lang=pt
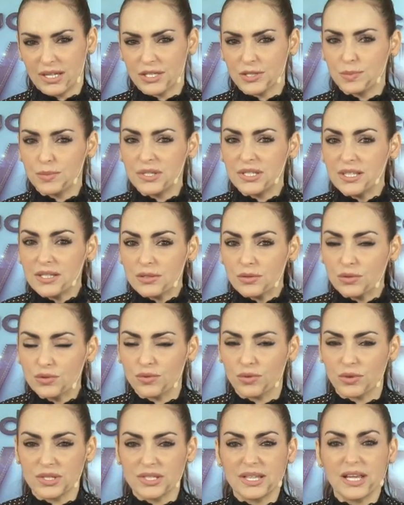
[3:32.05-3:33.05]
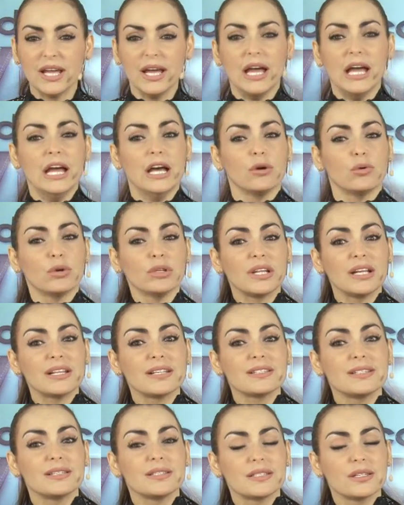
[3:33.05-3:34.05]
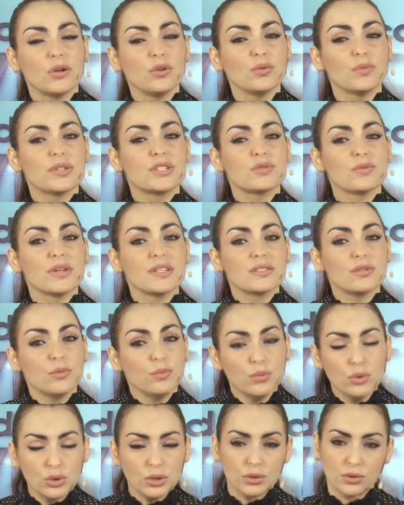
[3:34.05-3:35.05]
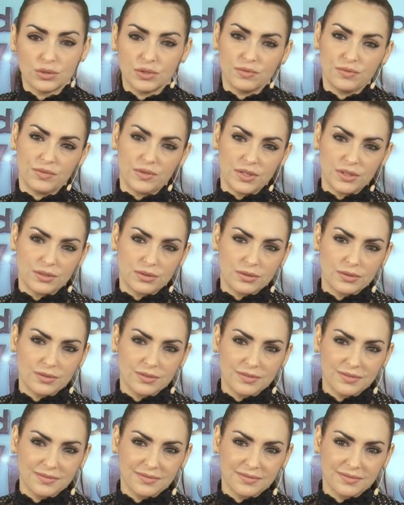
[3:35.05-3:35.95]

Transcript: Elas precisam de você quando elas estão numa situação muito difícil.